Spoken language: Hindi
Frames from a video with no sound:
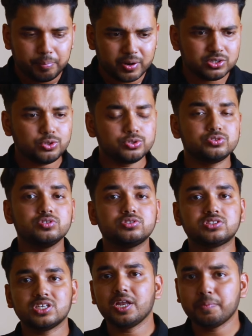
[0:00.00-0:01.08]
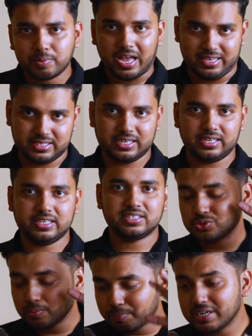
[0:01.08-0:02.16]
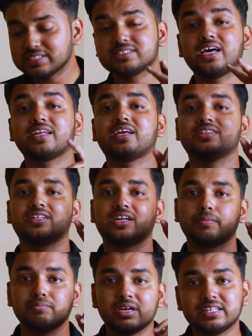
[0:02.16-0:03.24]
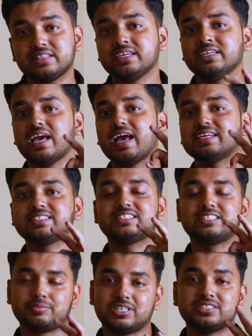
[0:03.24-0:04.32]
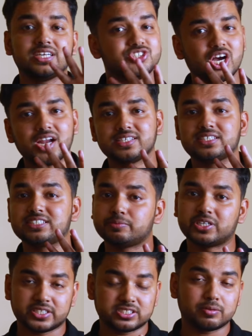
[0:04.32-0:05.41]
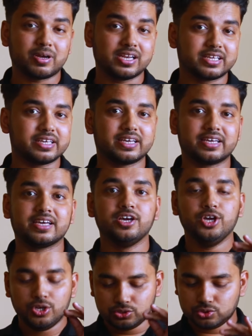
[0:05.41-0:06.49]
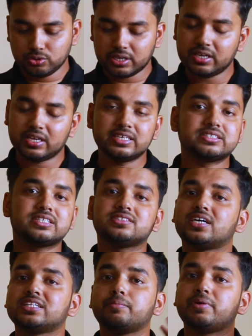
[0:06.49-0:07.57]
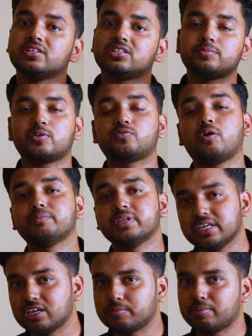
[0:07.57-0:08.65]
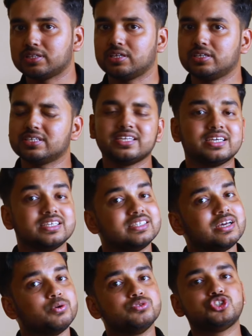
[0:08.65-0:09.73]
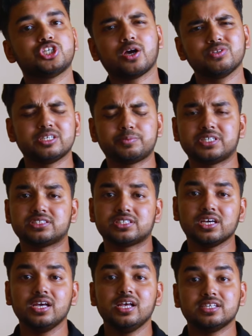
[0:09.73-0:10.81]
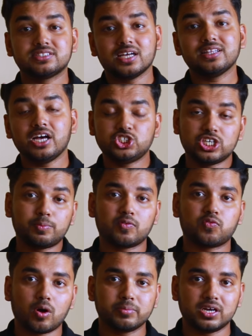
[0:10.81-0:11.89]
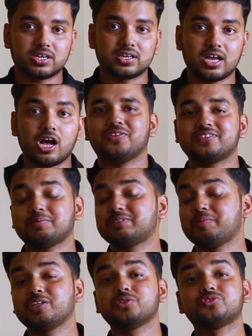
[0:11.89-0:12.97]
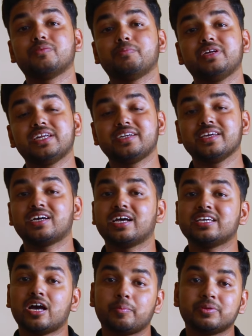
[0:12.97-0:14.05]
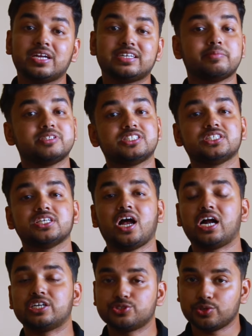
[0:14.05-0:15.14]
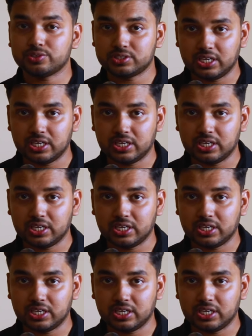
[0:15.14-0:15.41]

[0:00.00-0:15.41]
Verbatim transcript: बट दोस्तों सरप्राइजिंगली दोस्तों बीस हज़ार के अंदर मैंने तीन ऐसे चिपसेट्स या चार ऐसे चिपसेट इस्तेमाल किए हैं जो कि इससे ज़्यादा बेहतर परफॉर्म नहीं कर पाते यानी कि ये उन चारों चिपसेट से ज़्यादा अच्छा परफॉर्म कर रहा है तो सबसे पहले दोस्तों मीडिया टेक का ही अपना डेमेंसिटी आठ सौ